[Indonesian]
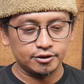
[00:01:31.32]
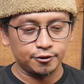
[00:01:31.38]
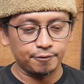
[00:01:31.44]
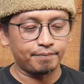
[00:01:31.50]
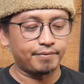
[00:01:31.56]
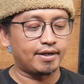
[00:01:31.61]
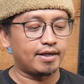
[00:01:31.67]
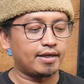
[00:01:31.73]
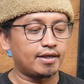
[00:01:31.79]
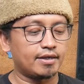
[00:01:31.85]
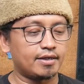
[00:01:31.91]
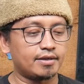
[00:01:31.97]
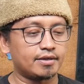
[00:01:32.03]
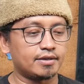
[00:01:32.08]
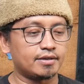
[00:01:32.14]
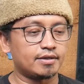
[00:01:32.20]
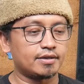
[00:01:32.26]
coba
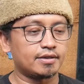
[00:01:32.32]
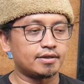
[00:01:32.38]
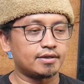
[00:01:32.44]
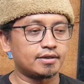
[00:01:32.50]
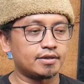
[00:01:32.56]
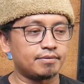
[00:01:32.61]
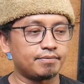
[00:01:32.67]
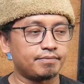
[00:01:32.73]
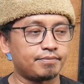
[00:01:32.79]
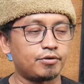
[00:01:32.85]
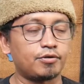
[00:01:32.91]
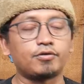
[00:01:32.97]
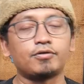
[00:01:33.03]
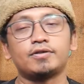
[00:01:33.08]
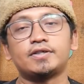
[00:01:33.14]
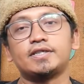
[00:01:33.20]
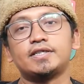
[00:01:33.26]

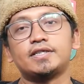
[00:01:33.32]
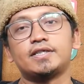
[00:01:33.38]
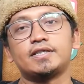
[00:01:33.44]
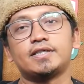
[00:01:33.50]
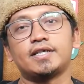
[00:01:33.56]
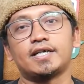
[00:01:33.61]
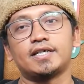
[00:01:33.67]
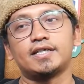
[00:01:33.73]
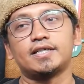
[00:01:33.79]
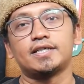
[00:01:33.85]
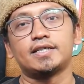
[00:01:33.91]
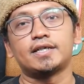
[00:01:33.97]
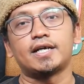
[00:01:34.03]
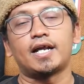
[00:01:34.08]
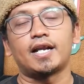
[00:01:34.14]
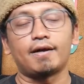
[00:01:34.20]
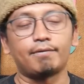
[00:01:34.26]
produksi yang ini
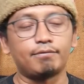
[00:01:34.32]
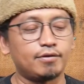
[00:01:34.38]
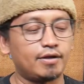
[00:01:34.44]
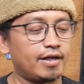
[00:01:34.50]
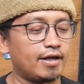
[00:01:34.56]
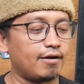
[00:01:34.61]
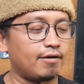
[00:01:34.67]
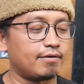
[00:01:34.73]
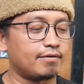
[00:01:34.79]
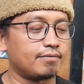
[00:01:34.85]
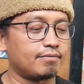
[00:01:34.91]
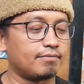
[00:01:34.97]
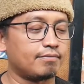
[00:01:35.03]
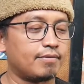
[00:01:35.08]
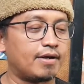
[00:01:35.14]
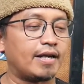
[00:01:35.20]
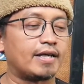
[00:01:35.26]
Alhamdulillah kok
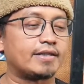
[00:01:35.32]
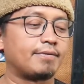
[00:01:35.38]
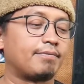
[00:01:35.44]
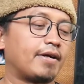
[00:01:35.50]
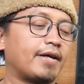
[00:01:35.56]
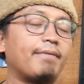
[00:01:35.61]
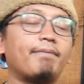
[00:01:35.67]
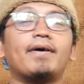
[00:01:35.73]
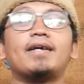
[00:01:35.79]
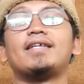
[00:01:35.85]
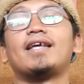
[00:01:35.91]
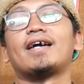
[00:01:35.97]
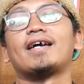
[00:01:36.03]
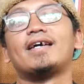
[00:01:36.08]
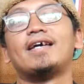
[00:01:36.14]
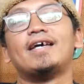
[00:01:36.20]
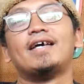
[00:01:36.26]
malah semakin
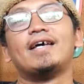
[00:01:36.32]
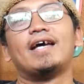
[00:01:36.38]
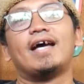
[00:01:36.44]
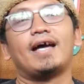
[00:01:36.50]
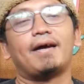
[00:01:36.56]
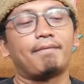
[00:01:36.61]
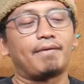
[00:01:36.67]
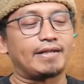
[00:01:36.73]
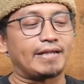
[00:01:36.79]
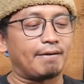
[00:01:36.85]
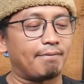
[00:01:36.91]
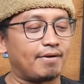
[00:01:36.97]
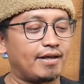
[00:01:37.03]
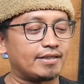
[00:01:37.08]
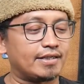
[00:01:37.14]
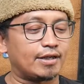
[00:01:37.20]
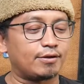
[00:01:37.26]
banyak hmm.
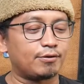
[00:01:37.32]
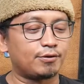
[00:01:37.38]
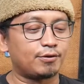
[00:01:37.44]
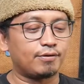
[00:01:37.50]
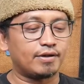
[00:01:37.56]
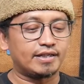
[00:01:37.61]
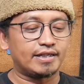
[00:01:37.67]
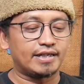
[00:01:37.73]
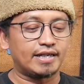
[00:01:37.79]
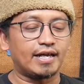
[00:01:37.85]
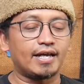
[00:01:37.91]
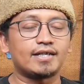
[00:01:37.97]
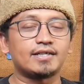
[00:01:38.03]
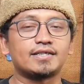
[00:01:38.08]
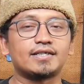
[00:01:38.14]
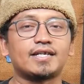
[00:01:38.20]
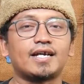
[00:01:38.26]
pertama 1, 2, 3
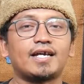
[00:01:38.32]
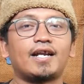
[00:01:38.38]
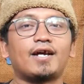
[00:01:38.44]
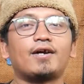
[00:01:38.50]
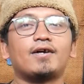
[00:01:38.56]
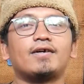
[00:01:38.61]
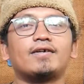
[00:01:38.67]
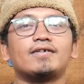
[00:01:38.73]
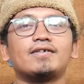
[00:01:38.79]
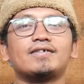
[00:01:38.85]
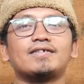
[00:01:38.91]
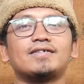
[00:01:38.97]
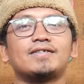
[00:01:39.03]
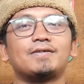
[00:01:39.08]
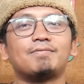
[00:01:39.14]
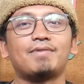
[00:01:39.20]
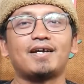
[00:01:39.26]
sekarang kok
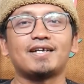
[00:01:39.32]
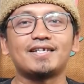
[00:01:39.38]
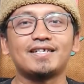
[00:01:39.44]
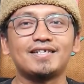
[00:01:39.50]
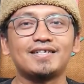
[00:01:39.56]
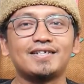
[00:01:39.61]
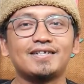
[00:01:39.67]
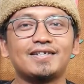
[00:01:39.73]
semakin